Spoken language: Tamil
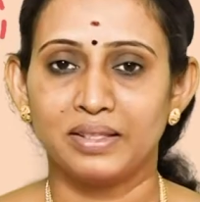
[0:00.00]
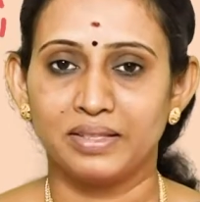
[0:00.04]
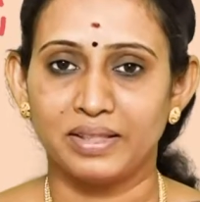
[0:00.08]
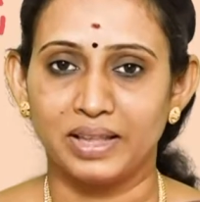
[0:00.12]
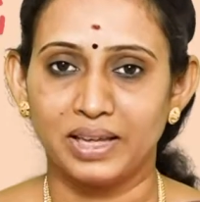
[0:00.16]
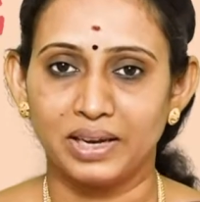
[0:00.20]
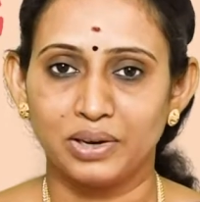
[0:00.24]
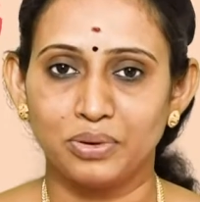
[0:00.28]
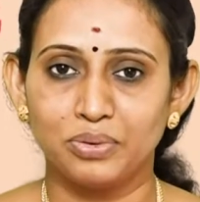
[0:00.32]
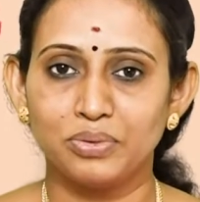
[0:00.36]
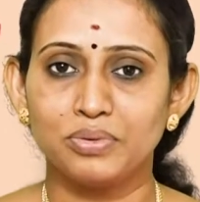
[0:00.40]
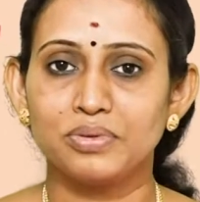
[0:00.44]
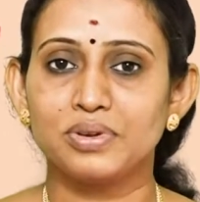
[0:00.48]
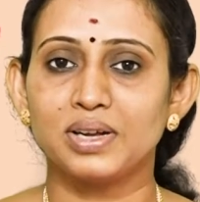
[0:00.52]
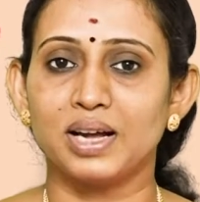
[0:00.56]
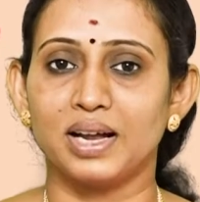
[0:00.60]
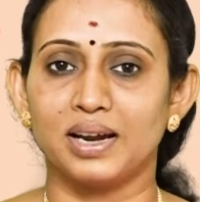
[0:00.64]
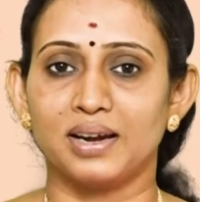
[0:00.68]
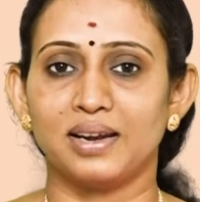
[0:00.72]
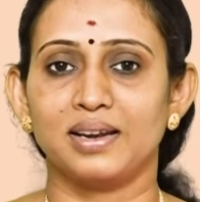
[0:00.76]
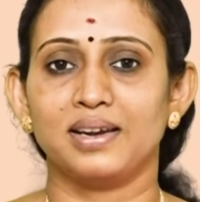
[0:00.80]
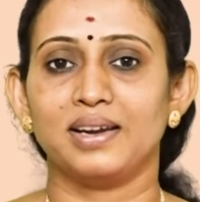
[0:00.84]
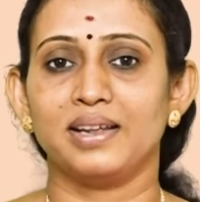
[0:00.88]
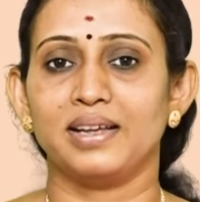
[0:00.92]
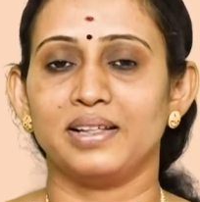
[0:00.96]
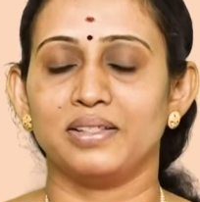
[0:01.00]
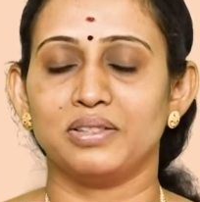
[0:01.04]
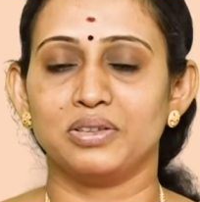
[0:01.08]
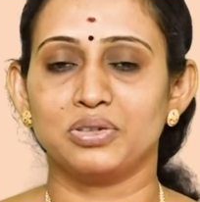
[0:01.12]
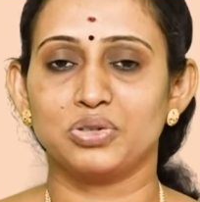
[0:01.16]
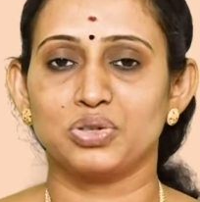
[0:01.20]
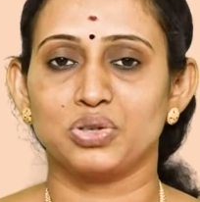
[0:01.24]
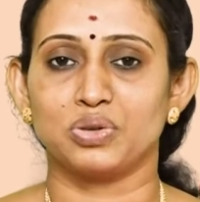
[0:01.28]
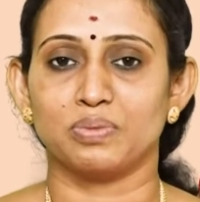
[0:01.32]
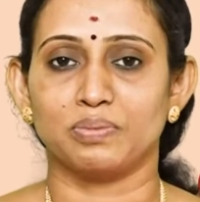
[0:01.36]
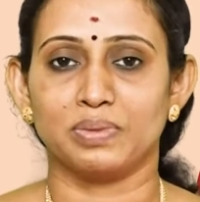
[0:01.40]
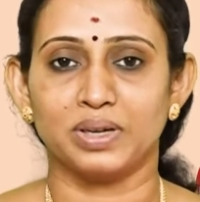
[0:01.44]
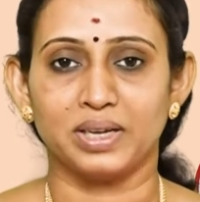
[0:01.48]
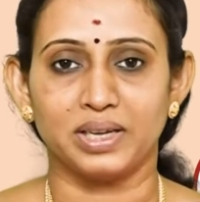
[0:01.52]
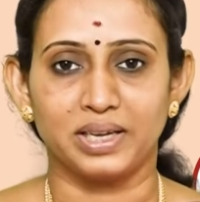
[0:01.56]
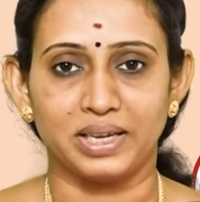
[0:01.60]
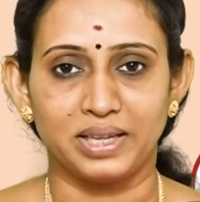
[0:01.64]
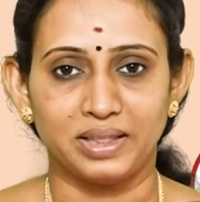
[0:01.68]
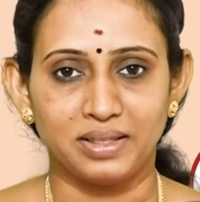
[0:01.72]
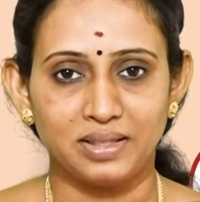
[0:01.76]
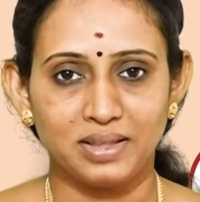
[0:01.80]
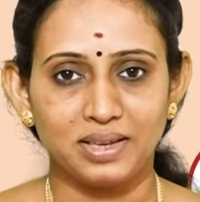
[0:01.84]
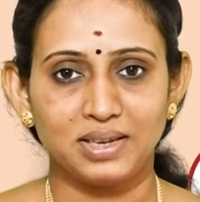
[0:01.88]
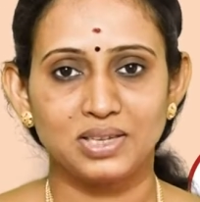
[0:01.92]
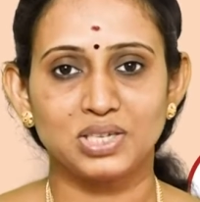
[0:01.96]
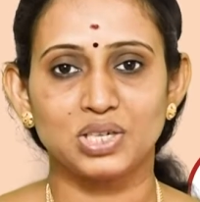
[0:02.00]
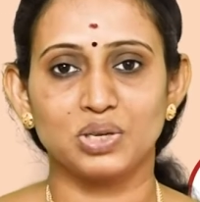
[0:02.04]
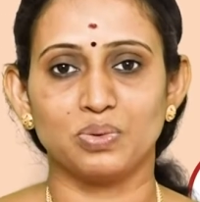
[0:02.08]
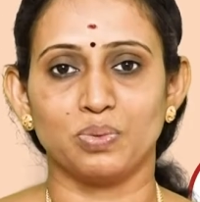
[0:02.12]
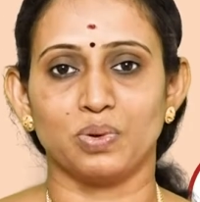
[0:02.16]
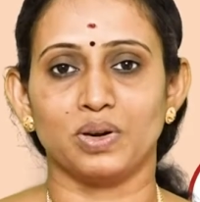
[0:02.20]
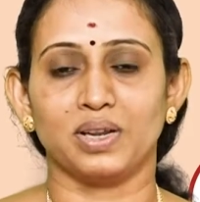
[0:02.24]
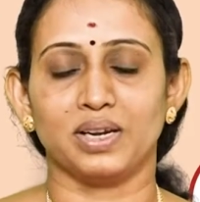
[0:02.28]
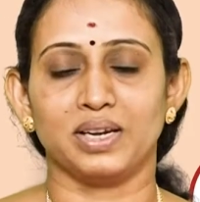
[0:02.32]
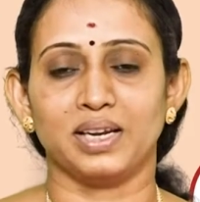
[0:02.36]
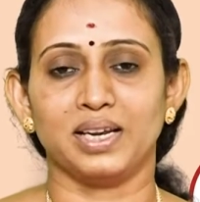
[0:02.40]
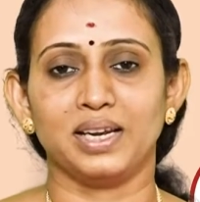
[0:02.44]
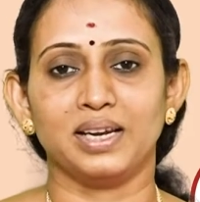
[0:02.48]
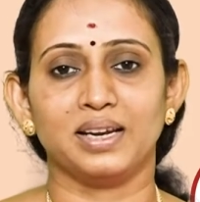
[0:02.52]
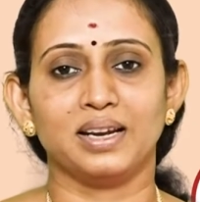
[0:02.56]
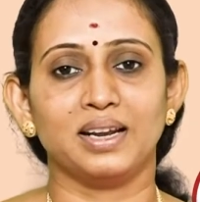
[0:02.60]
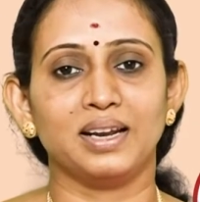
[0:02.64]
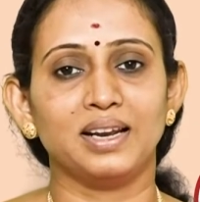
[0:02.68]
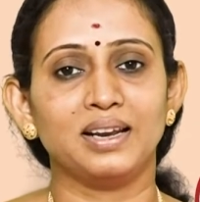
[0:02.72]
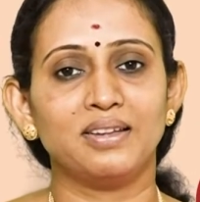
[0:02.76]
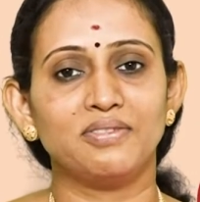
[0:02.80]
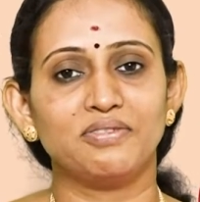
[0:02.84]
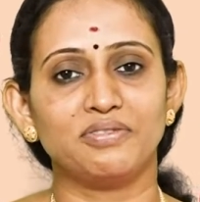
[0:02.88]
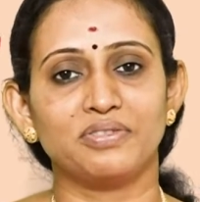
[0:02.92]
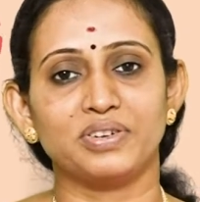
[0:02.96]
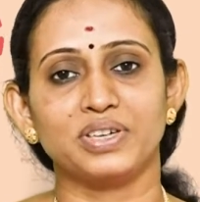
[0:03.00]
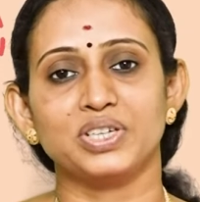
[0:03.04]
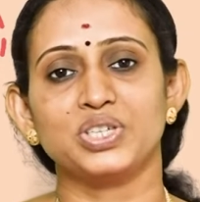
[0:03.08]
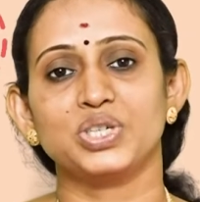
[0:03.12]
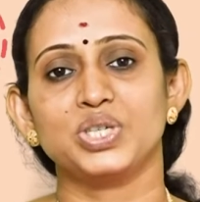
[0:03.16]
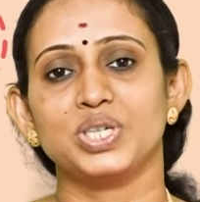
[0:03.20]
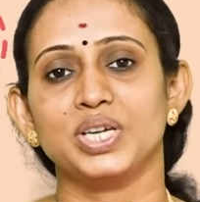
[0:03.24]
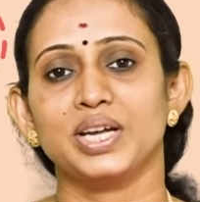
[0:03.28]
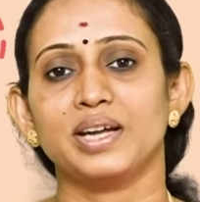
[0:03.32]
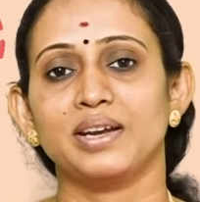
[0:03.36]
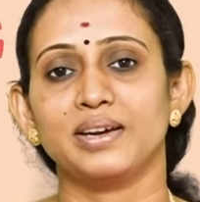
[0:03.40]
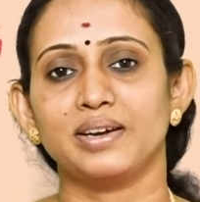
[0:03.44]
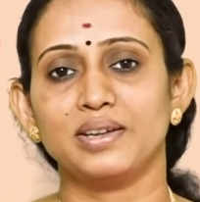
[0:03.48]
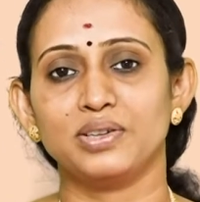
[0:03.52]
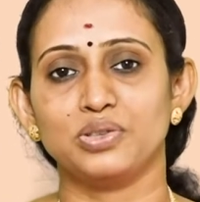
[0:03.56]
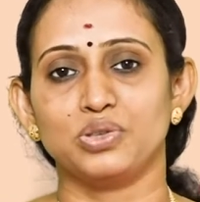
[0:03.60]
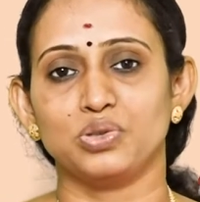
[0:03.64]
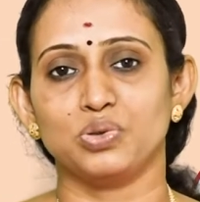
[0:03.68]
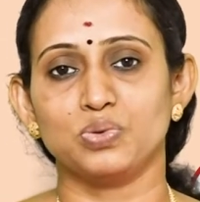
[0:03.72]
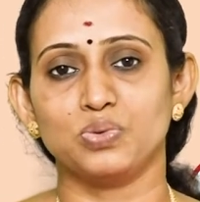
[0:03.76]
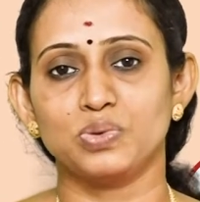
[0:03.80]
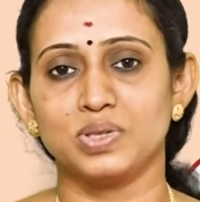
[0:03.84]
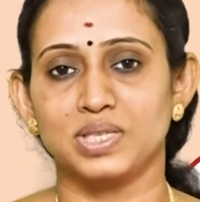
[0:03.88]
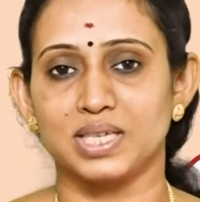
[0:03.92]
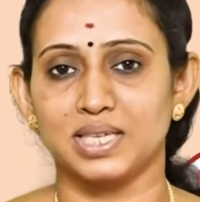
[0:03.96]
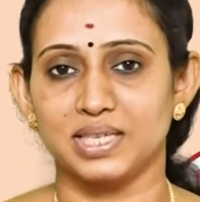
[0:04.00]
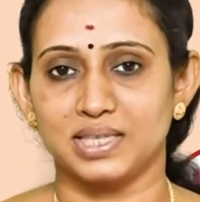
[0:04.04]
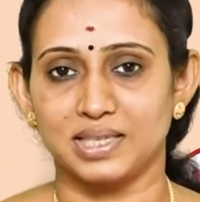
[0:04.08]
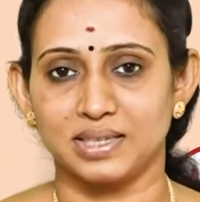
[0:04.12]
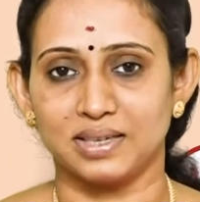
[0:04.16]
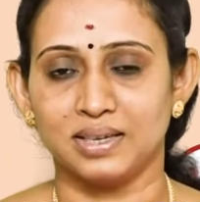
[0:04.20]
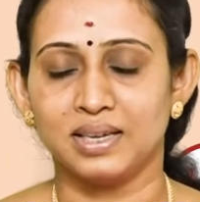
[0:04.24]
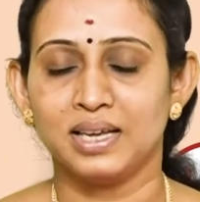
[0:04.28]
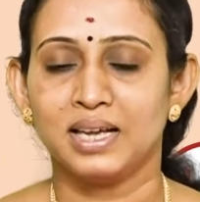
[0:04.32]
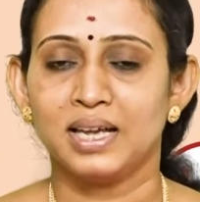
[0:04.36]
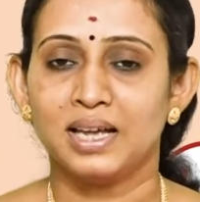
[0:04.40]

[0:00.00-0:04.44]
தினம் காலையில் எந்திரிச்சோமா எந்திரிச்ச உடனே நல்ல ஃப்ரெஷ்ஷான ஜூஸஸ்